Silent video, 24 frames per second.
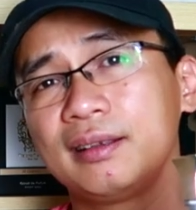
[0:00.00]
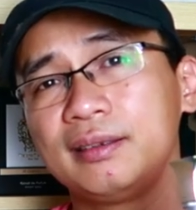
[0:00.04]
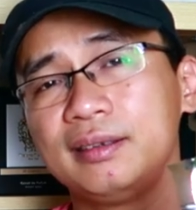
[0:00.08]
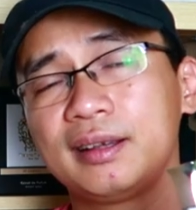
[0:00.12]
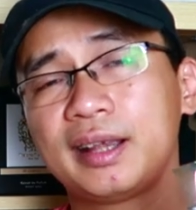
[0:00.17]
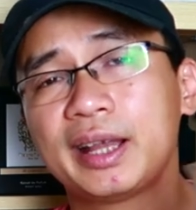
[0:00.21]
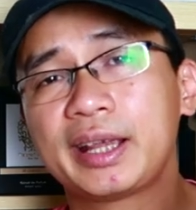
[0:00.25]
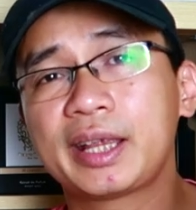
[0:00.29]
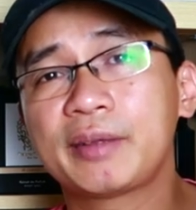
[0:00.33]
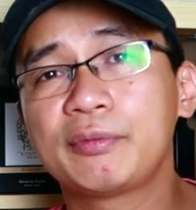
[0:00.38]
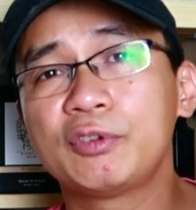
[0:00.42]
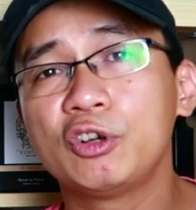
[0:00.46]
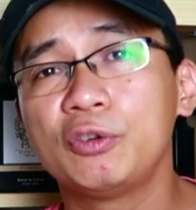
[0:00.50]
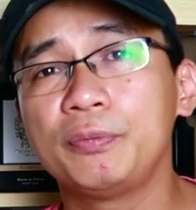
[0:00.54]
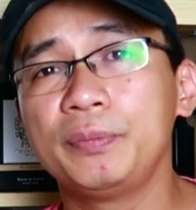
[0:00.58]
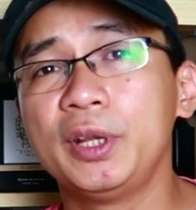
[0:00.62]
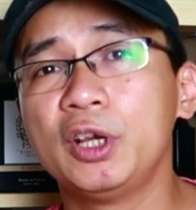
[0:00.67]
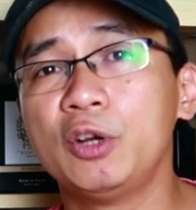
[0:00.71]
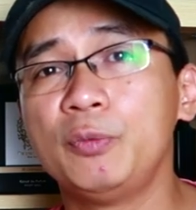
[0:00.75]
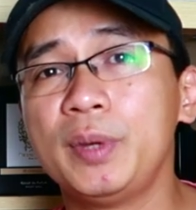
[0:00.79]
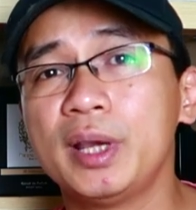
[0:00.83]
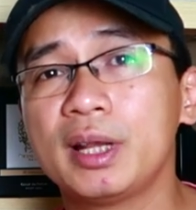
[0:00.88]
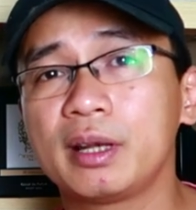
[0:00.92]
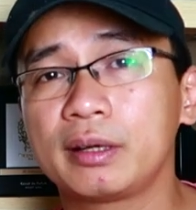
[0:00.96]
Như các anh
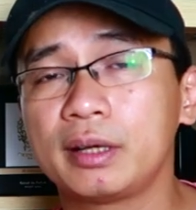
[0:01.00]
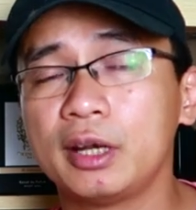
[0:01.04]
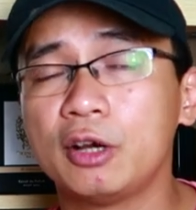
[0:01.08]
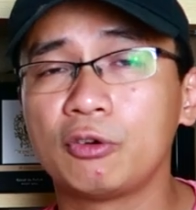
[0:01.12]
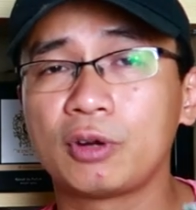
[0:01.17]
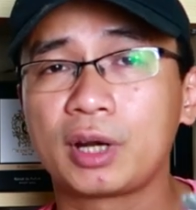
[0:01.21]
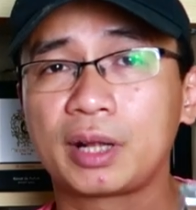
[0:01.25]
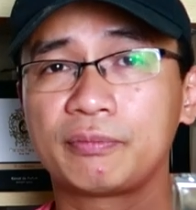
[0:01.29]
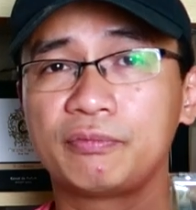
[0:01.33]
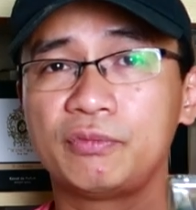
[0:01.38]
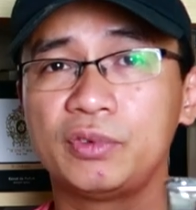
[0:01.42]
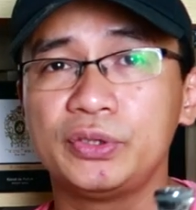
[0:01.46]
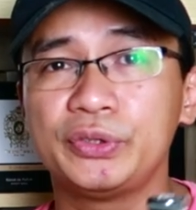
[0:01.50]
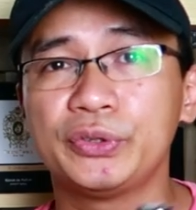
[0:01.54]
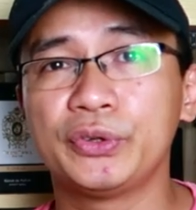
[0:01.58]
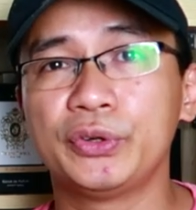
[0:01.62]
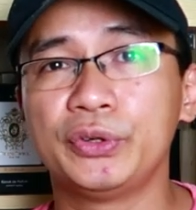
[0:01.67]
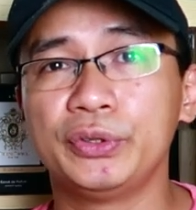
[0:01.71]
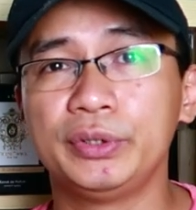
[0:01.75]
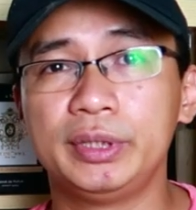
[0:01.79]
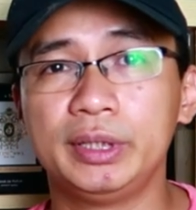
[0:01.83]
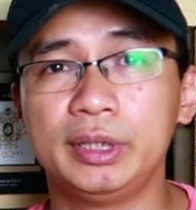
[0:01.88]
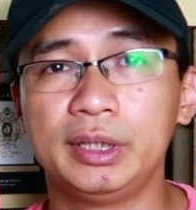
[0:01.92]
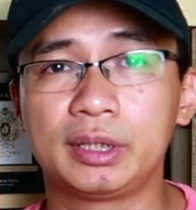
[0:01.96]
em đều biết là đầu năm vừa
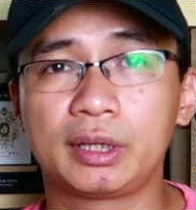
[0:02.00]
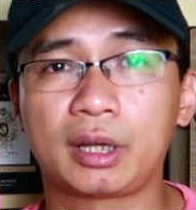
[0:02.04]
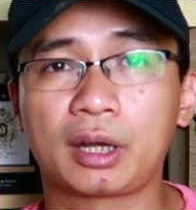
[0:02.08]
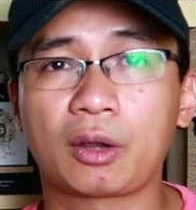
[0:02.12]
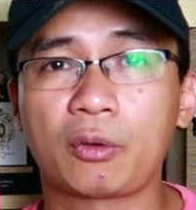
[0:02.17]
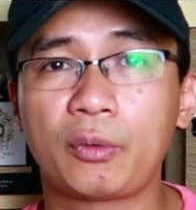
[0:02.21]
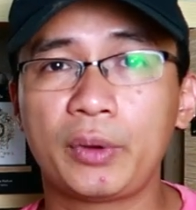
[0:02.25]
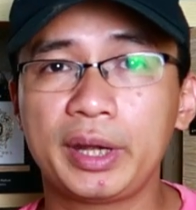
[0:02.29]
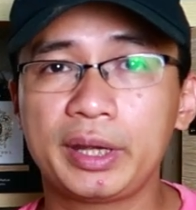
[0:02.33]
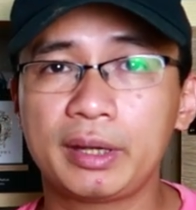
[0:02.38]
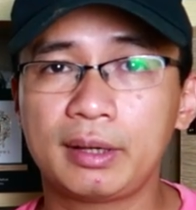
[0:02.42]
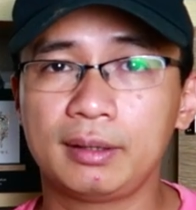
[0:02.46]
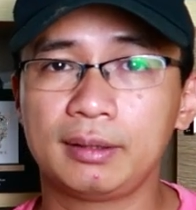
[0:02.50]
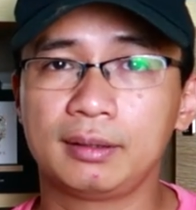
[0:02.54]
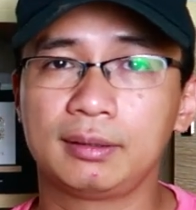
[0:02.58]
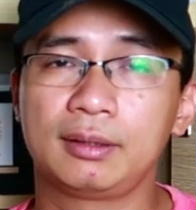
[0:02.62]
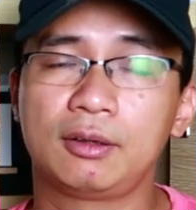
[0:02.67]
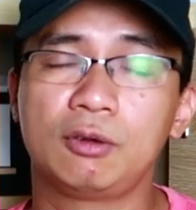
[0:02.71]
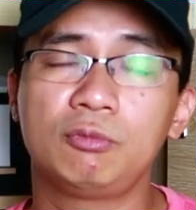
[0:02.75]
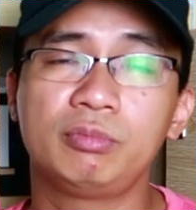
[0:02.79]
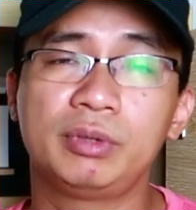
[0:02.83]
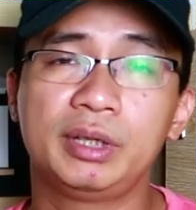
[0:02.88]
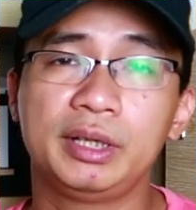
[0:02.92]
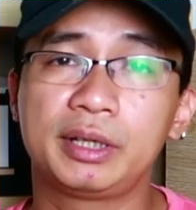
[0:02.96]
rồi thì Creed,
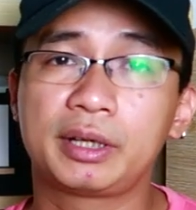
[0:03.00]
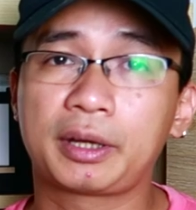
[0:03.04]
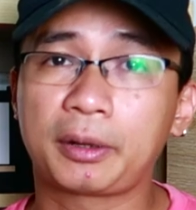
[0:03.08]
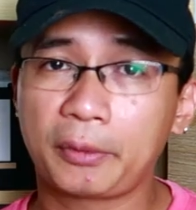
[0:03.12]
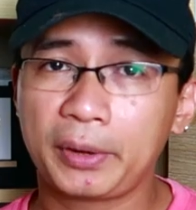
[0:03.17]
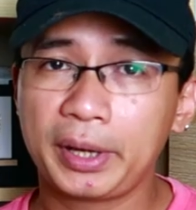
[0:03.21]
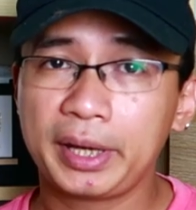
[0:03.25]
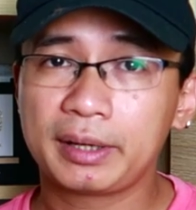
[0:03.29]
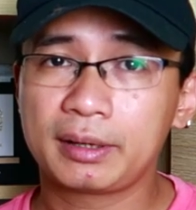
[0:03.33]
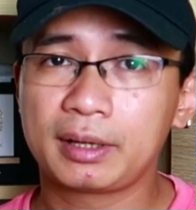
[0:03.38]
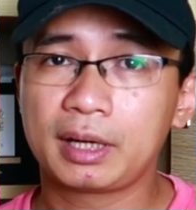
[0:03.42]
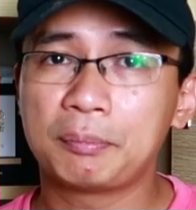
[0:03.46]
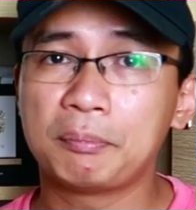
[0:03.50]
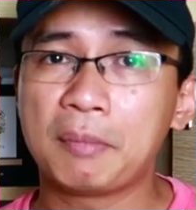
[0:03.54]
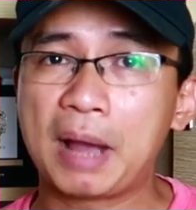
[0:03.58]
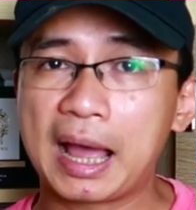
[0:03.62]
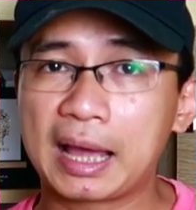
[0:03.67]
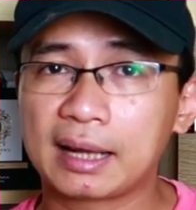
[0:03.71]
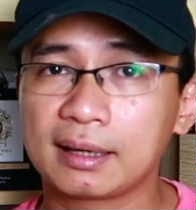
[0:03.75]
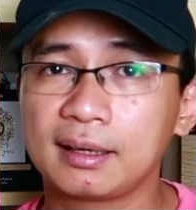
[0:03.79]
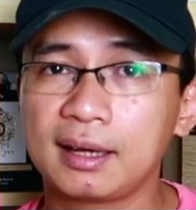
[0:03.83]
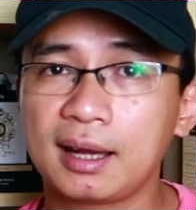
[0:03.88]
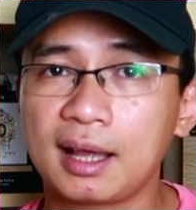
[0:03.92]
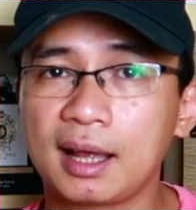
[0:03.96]
công ty Creed đã
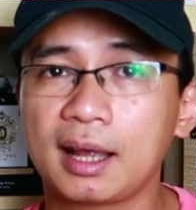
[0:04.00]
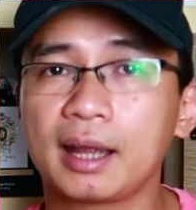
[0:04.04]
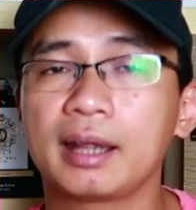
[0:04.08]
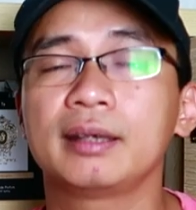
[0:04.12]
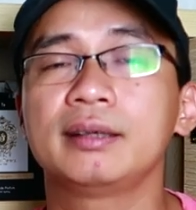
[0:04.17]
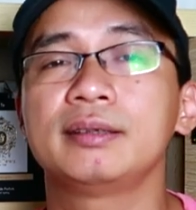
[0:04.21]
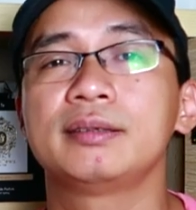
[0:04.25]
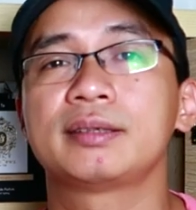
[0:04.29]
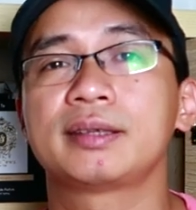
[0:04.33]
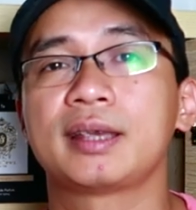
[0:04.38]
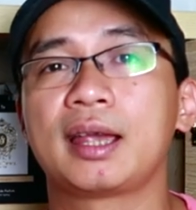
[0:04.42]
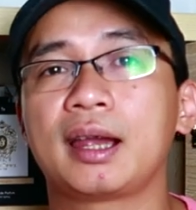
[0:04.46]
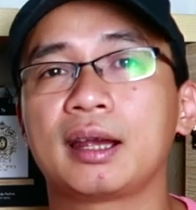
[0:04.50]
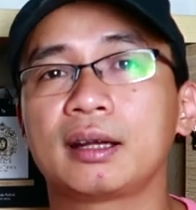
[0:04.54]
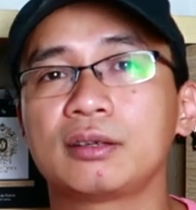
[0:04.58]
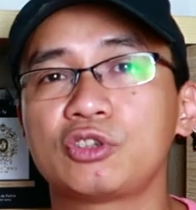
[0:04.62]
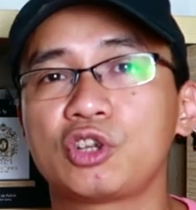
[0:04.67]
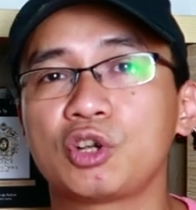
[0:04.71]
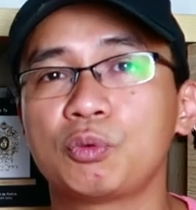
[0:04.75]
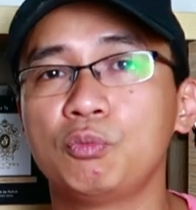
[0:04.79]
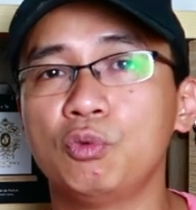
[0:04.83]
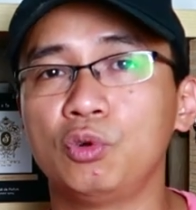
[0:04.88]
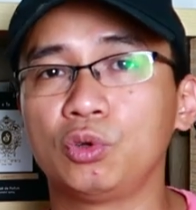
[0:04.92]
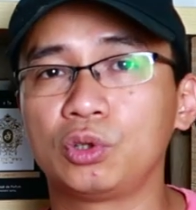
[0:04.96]
bán lại
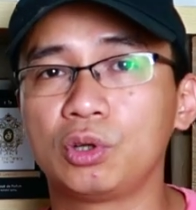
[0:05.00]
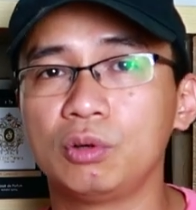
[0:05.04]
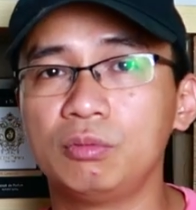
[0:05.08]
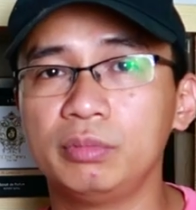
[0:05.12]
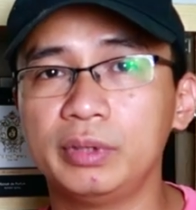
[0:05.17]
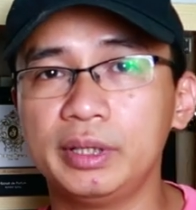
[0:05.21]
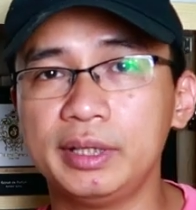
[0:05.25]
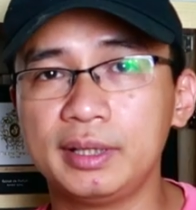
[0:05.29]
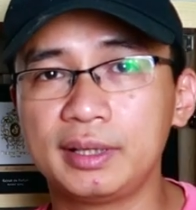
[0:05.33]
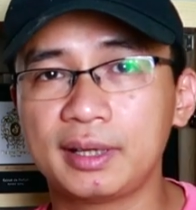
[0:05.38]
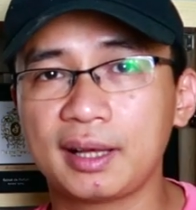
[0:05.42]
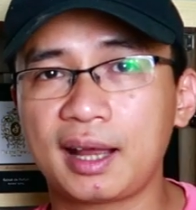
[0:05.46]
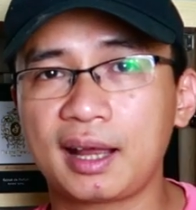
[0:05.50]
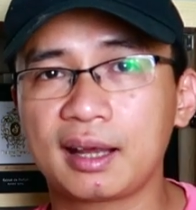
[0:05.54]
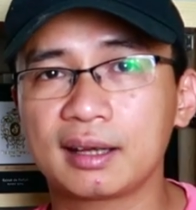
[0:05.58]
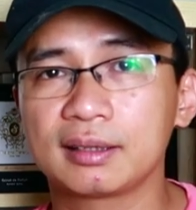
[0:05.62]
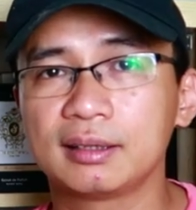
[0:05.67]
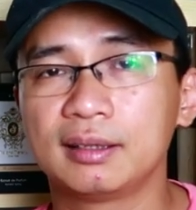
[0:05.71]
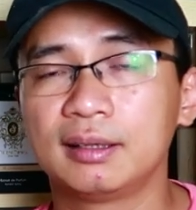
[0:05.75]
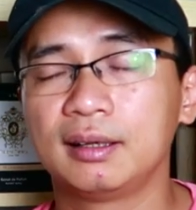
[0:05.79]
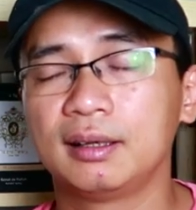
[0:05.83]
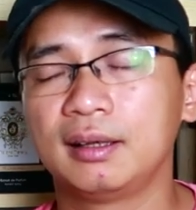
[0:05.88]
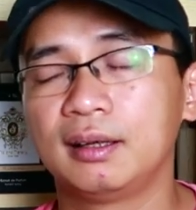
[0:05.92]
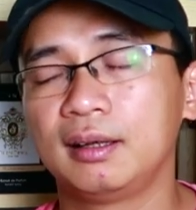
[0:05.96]
sang cho một công ty khác,